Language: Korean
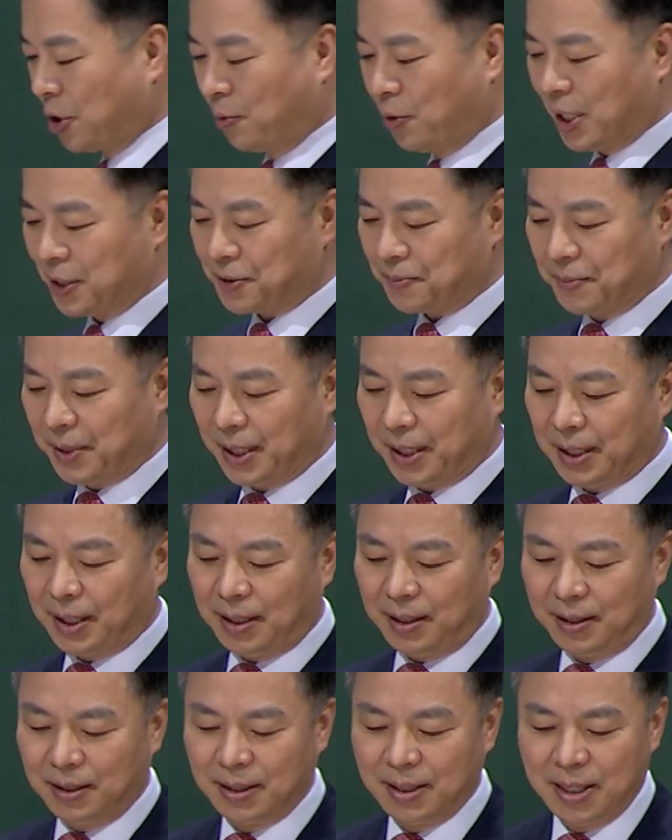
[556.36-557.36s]

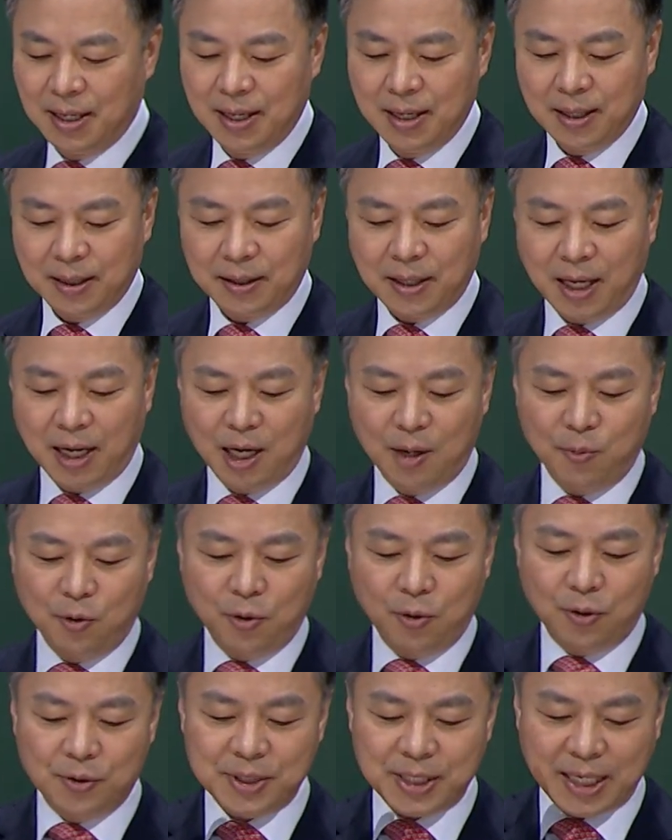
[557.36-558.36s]
보았습니까? 내가
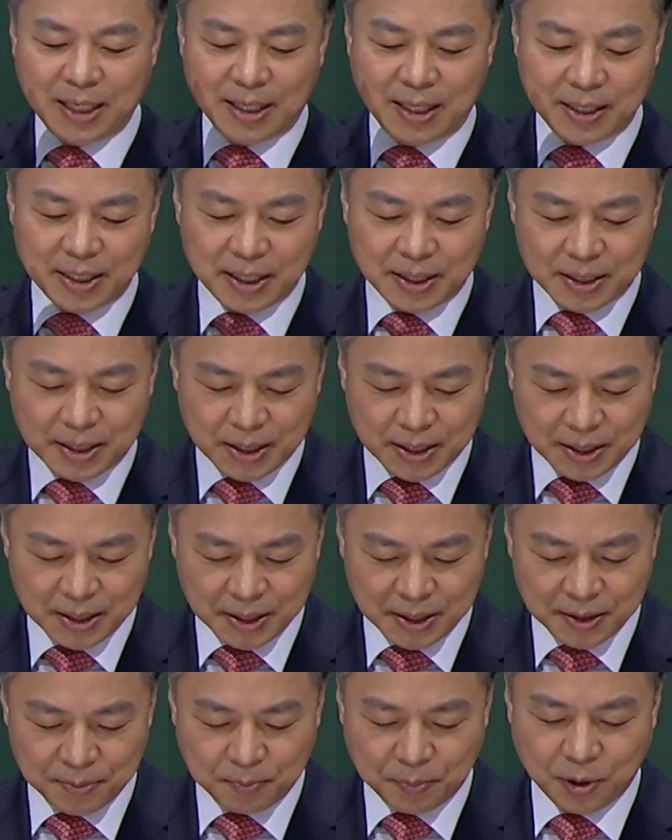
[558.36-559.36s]
보고 생각이
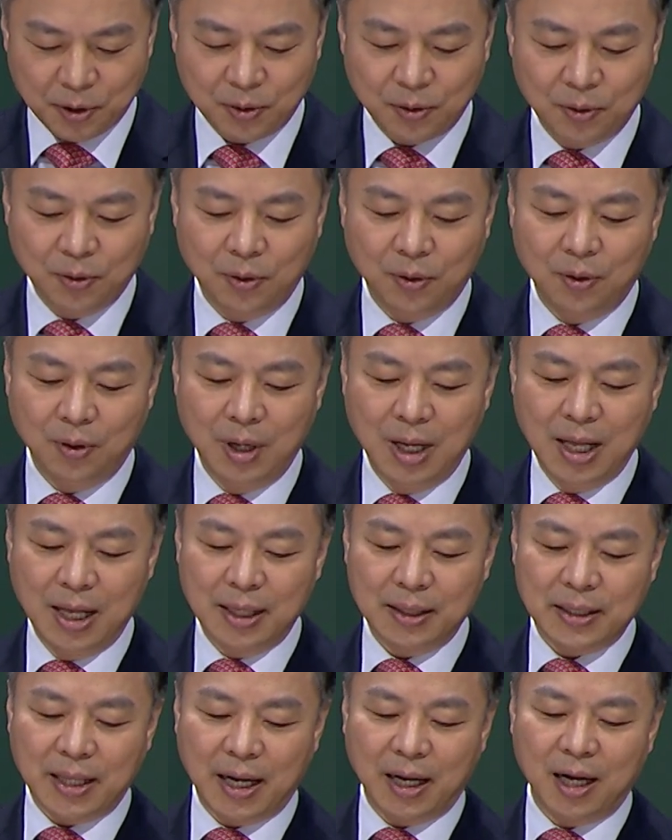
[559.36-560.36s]
깊었고
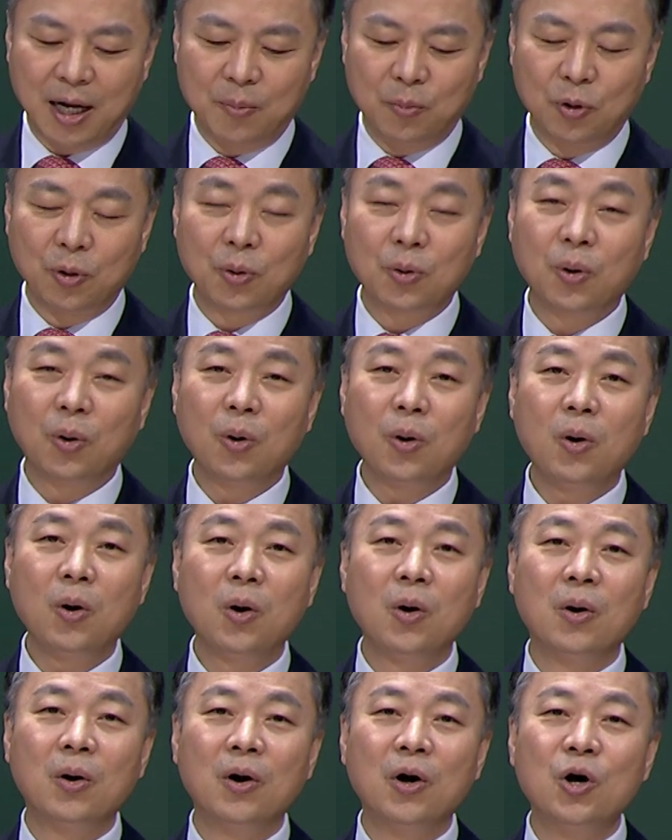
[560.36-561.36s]
내가 보고
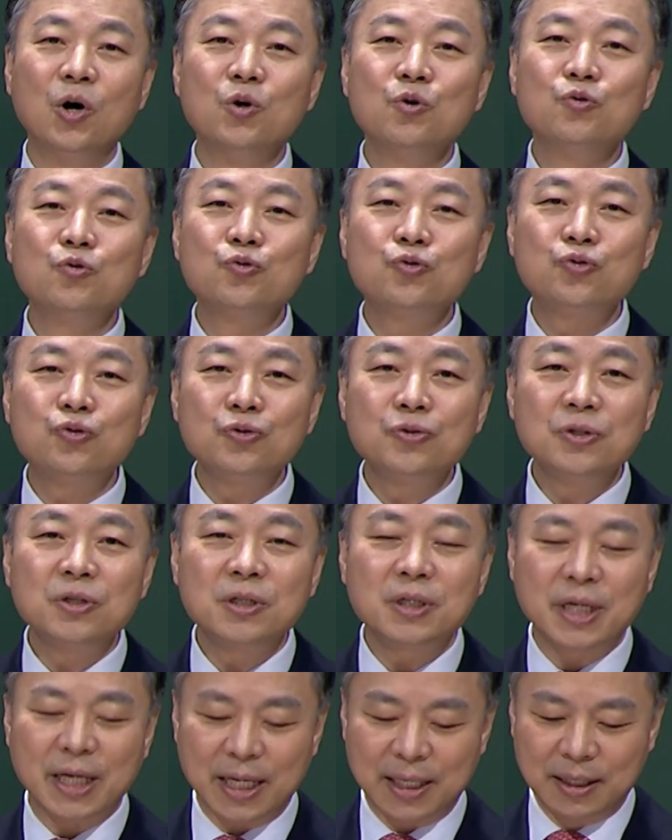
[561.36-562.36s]

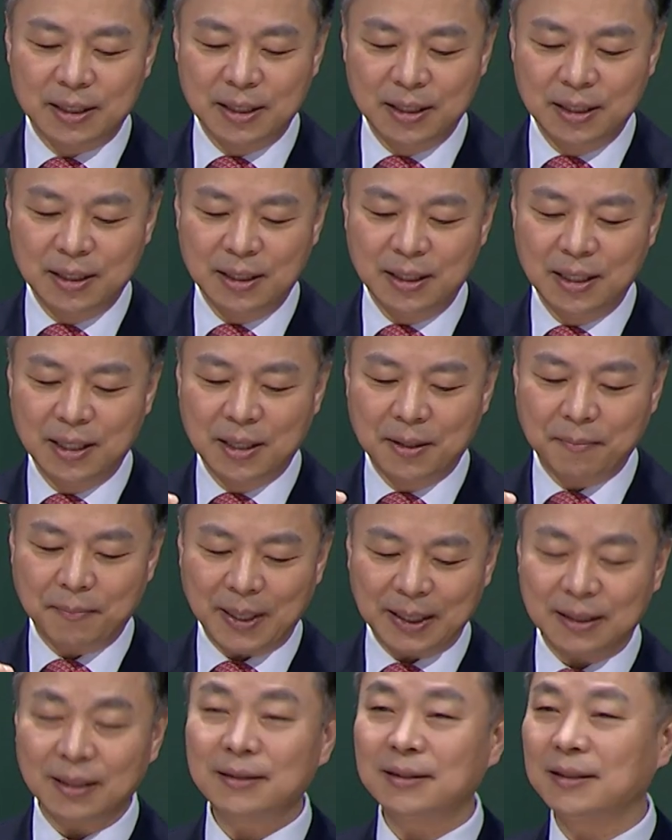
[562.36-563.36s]
훈계를
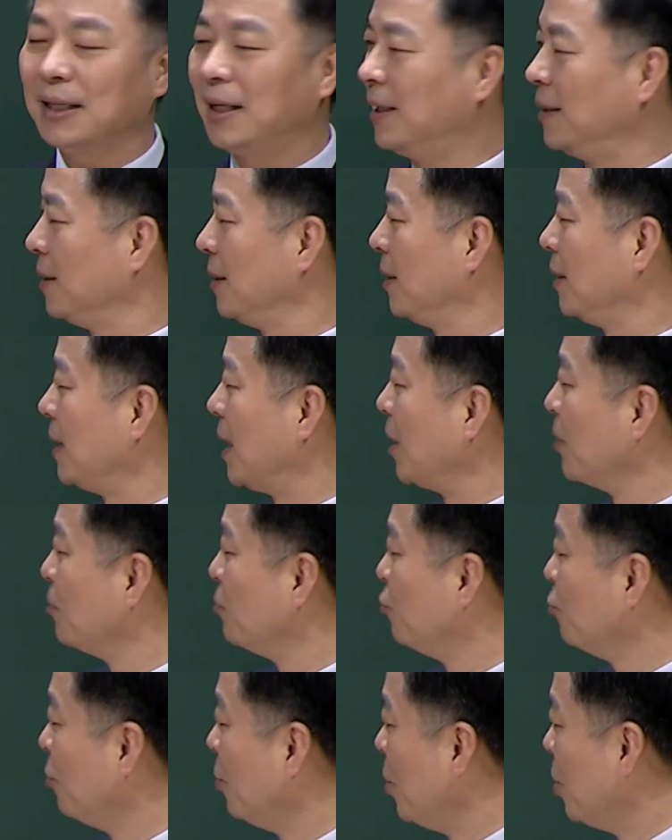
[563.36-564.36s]
받았다. 나는
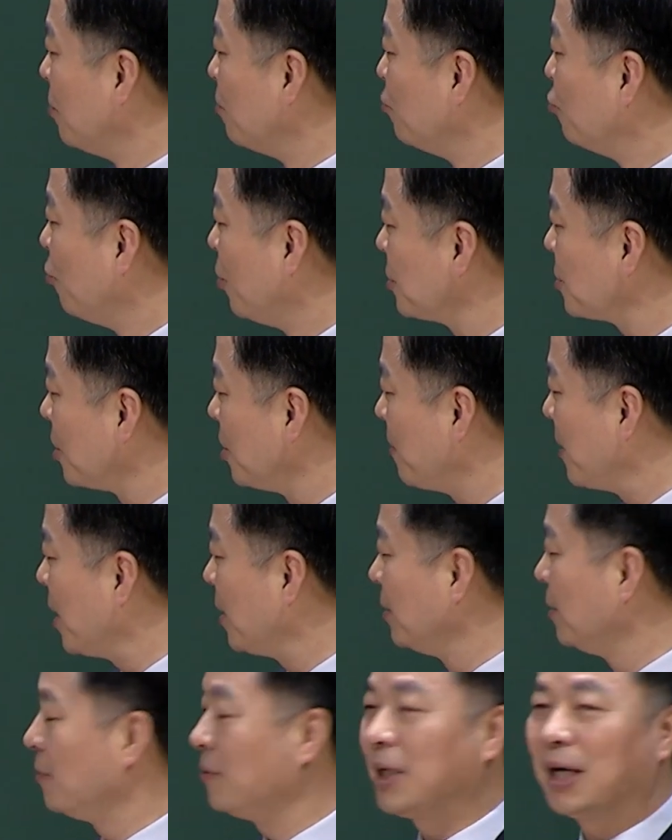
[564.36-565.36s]
무, 무엇을
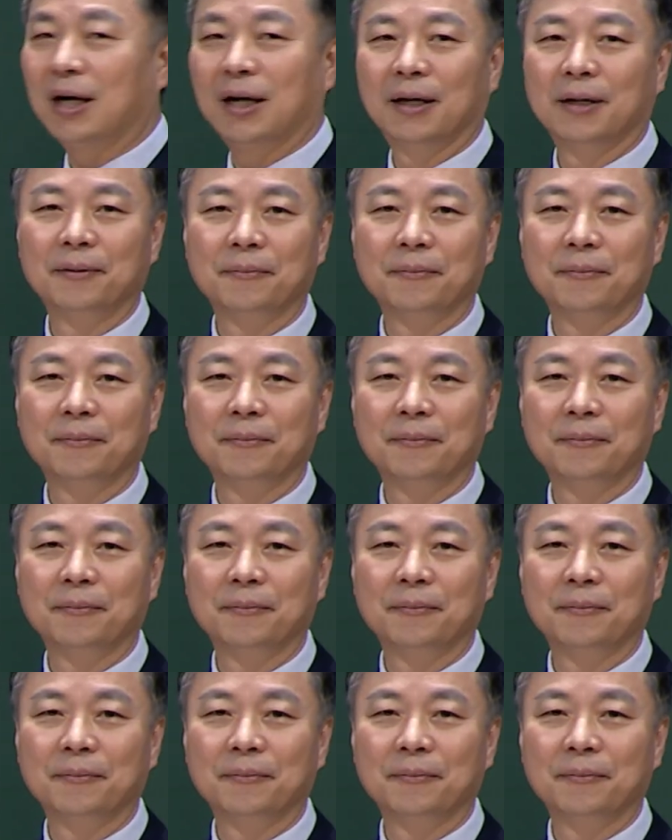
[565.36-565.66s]
배웠는가?